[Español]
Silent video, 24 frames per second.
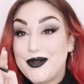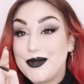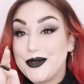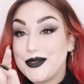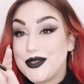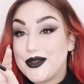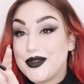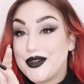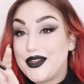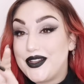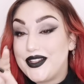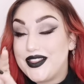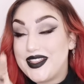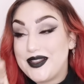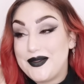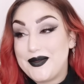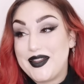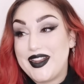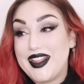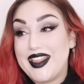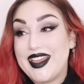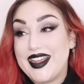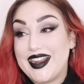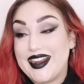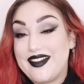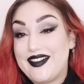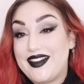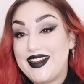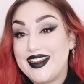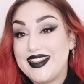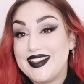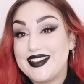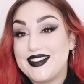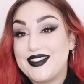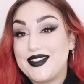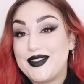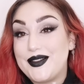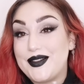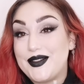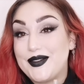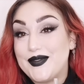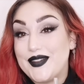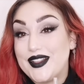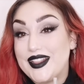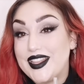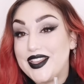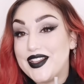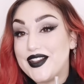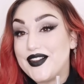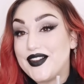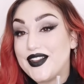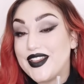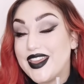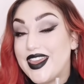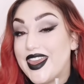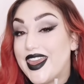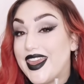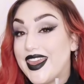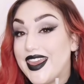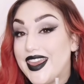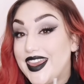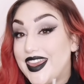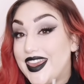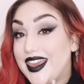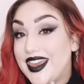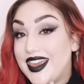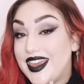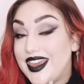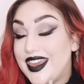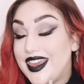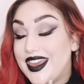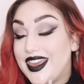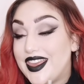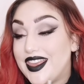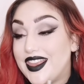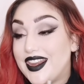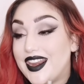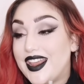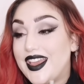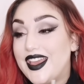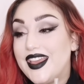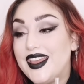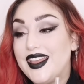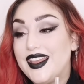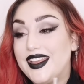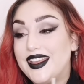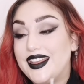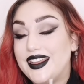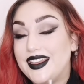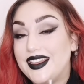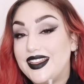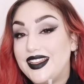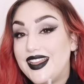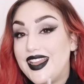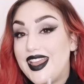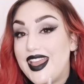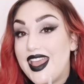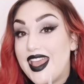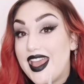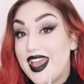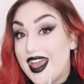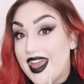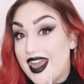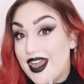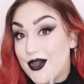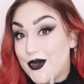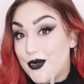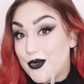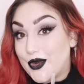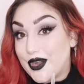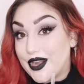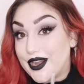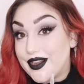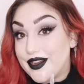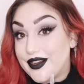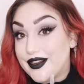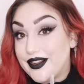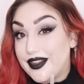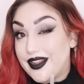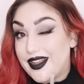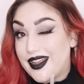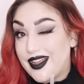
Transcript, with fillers: justo cuando termine de grabar esto me tengo que ir a currar.